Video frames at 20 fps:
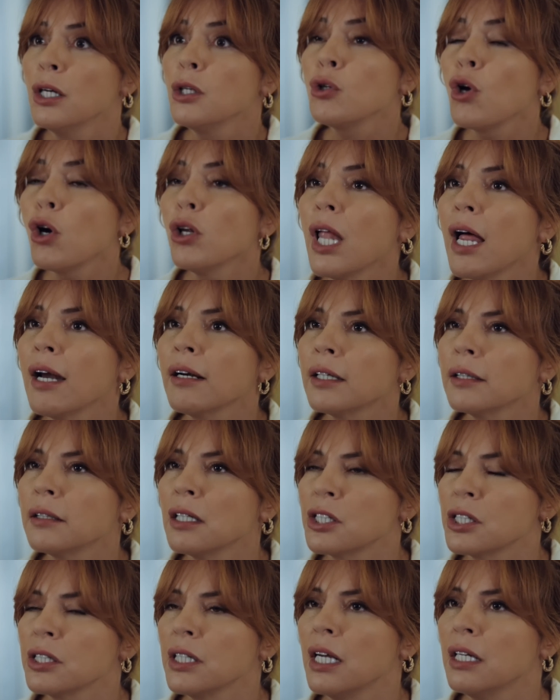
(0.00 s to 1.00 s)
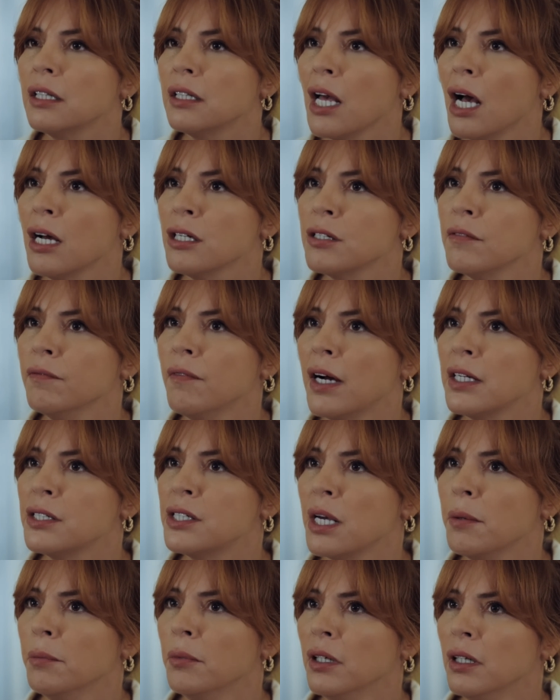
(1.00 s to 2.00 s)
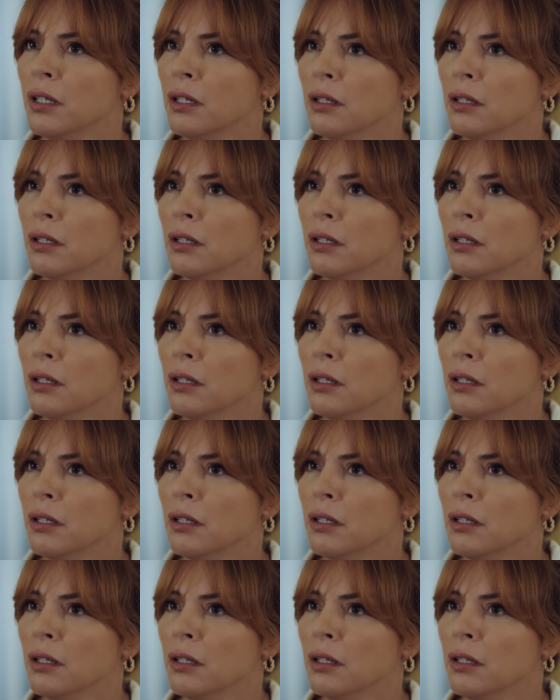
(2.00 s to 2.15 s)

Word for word: Yol arkadaşına ihtiyacım var Cem.